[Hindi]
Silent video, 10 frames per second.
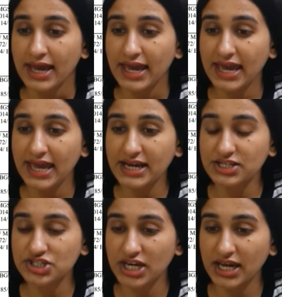एक
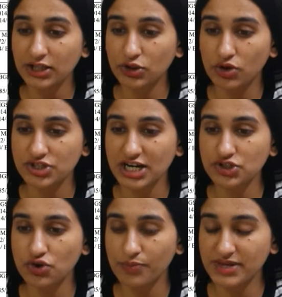छ दो हजार
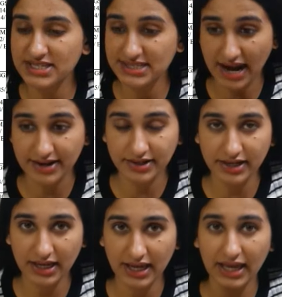चौबीस सैटरडे
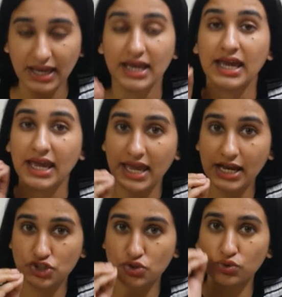है एक
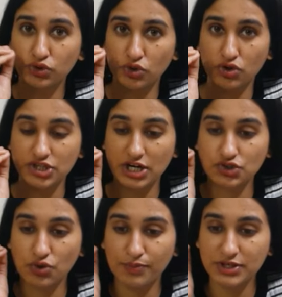जून
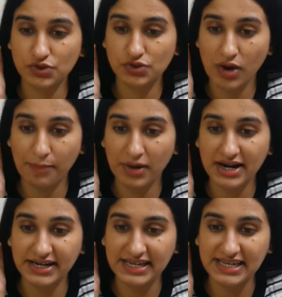2024 को आपका
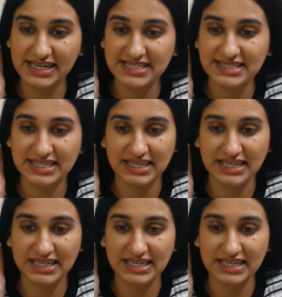डीईसीई
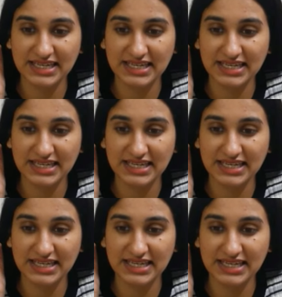वन e e का पेपर है
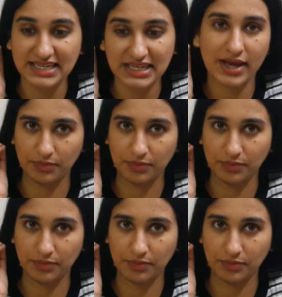ठीक है जी